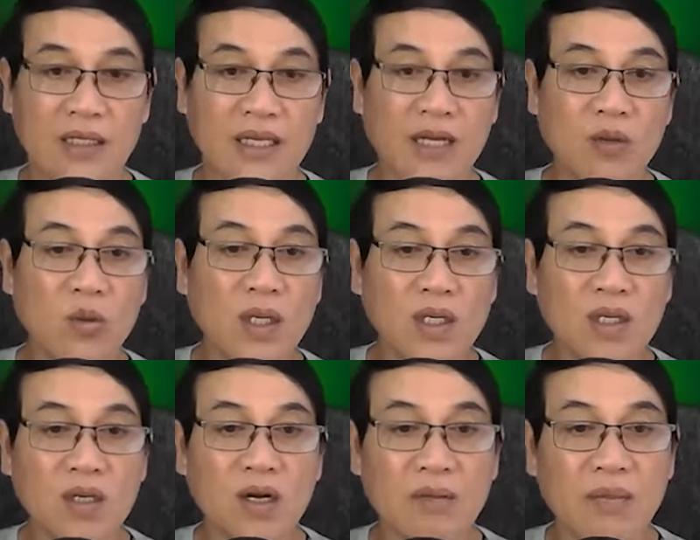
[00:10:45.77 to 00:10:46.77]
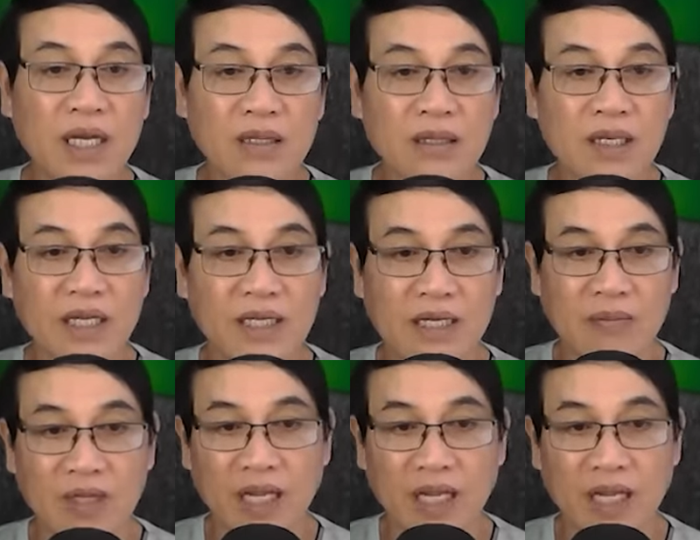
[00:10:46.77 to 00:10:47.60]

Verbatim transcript: Thành Quân ngồi bên liền đập